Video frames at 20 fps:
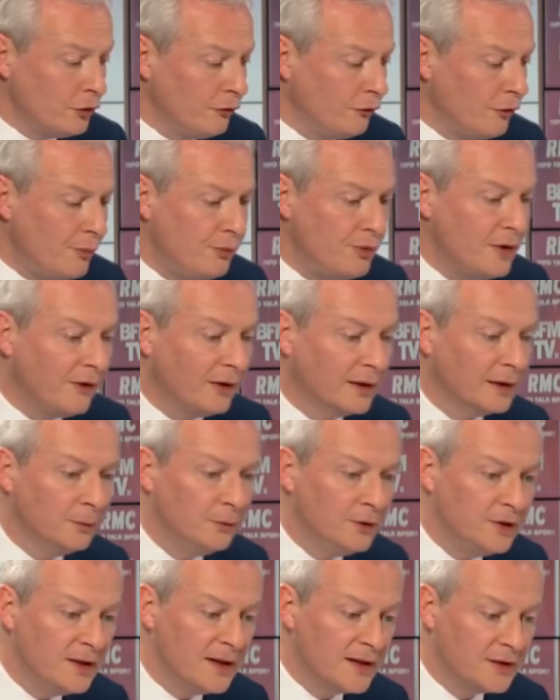Je ne veux plus avoir
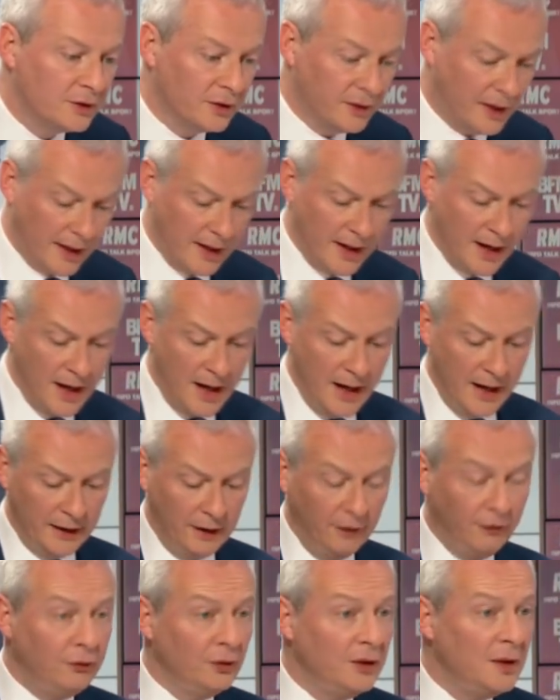des multinationales
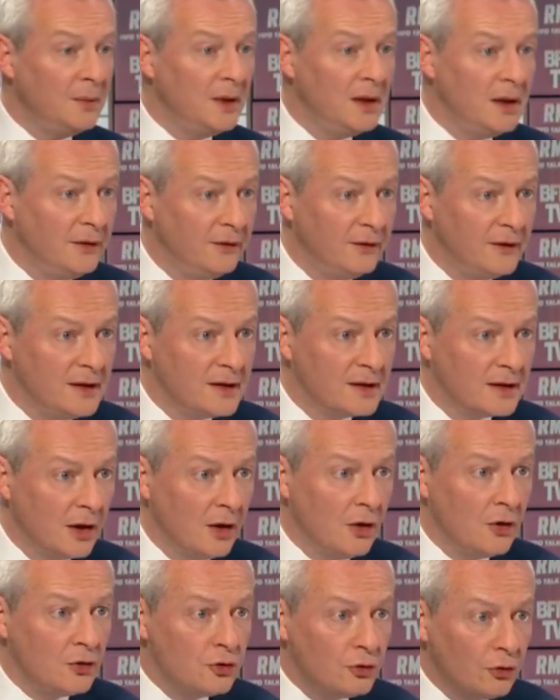qui font des
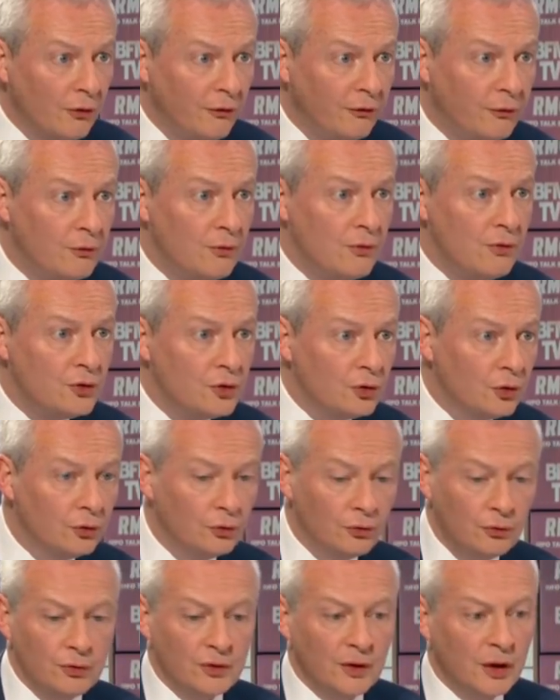bénéfices sur vous,
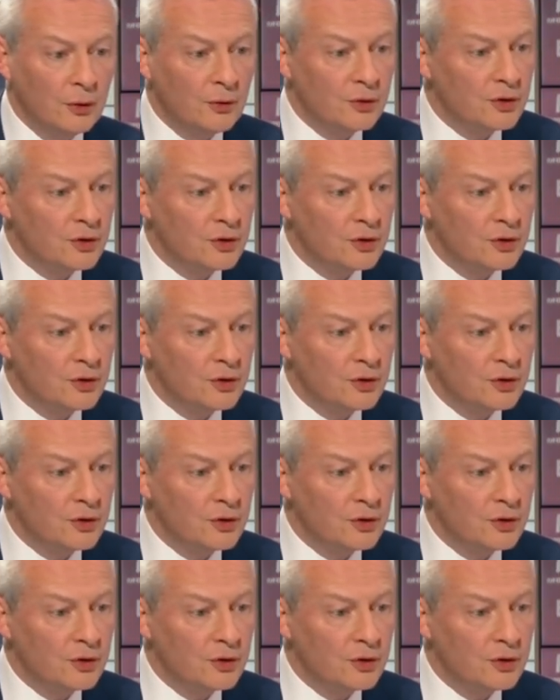sur nous, sur